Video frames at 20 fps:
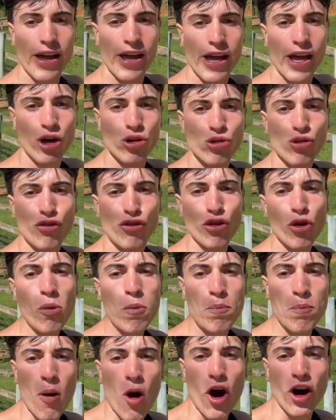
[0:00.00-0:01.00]
eu não vi o
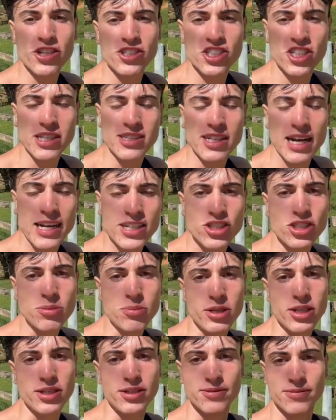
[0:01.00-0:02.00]
poste atrás de
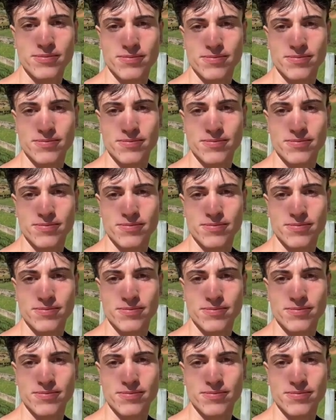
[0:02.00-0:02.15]
mim.